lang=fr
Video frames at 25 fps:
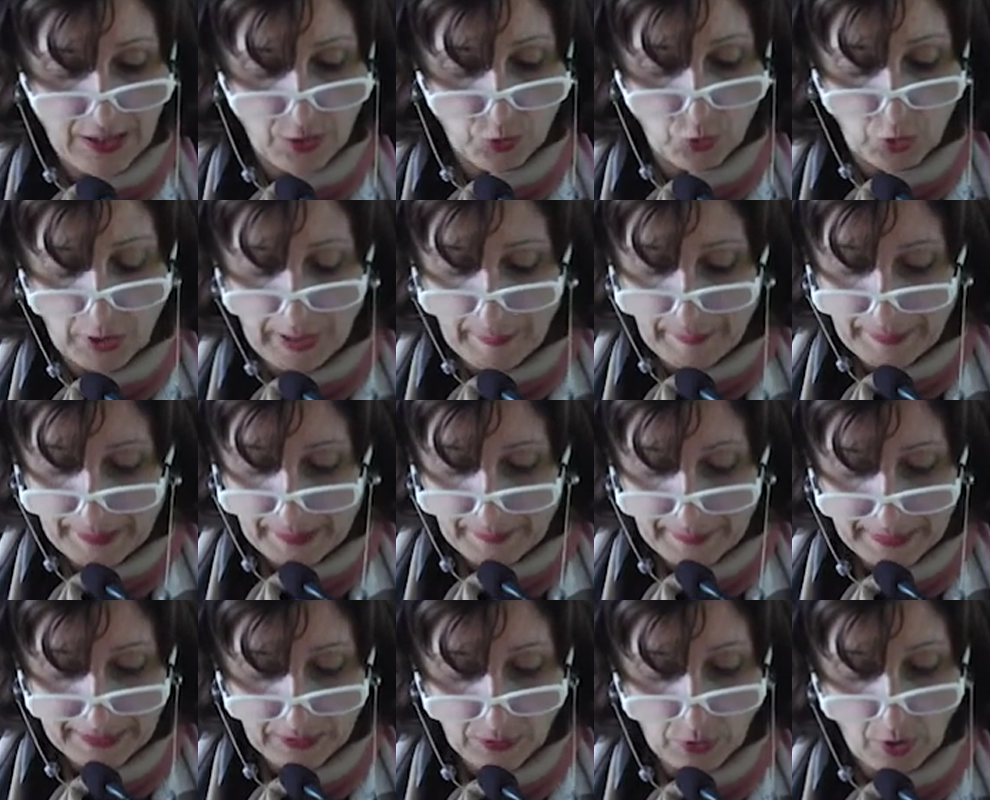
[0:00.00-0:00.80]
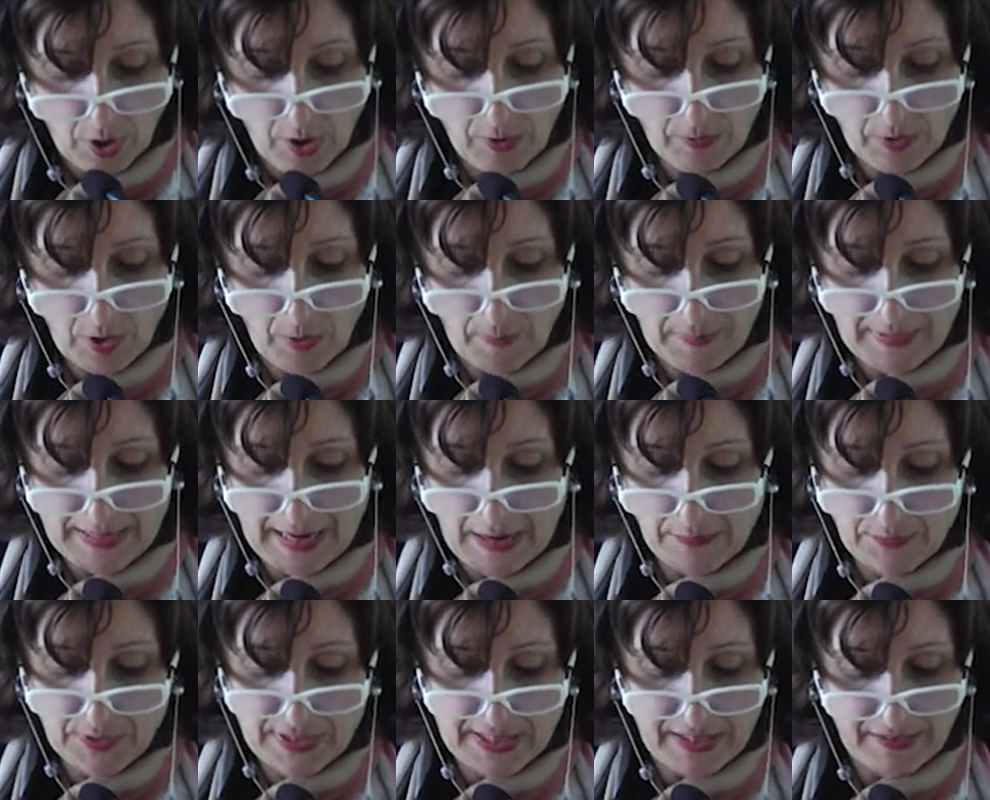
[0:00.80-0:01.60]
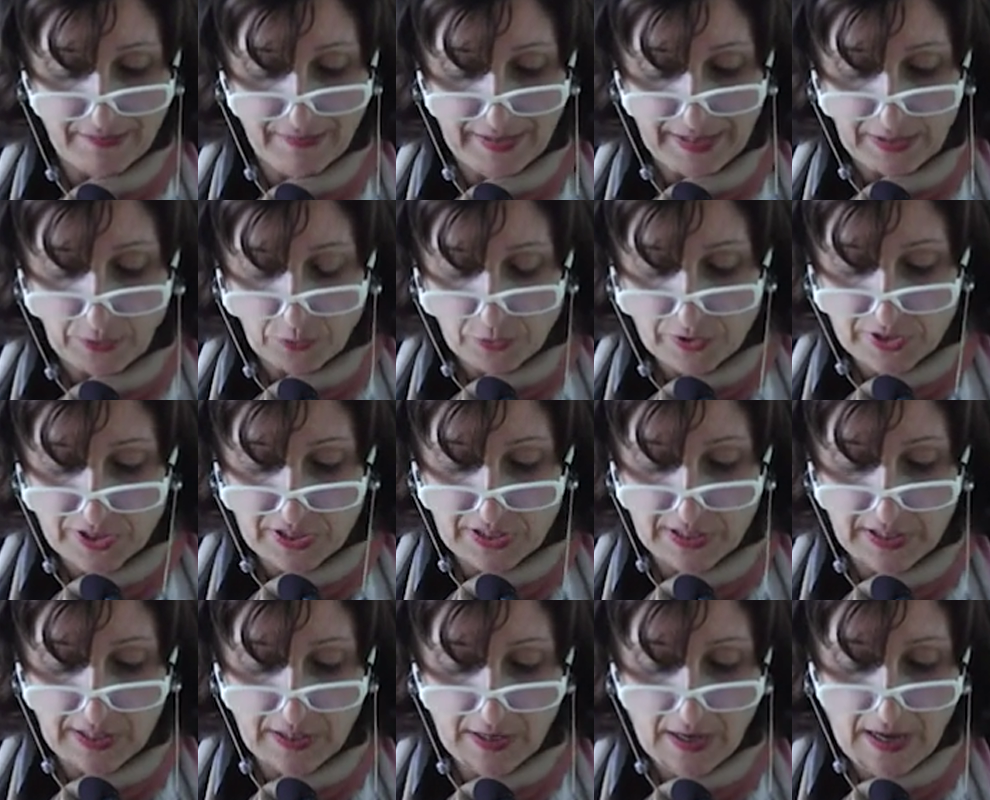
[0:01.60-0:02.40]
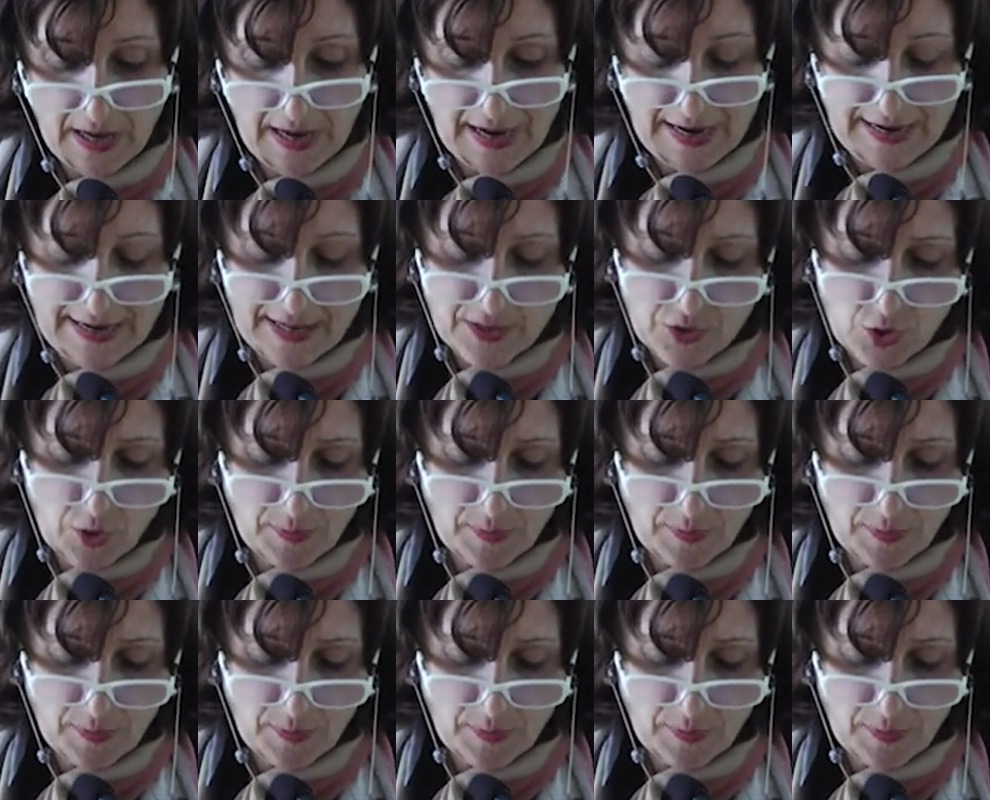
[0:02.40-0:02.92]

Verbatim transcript: Dans les premiers temps, comme l'a Rossi, les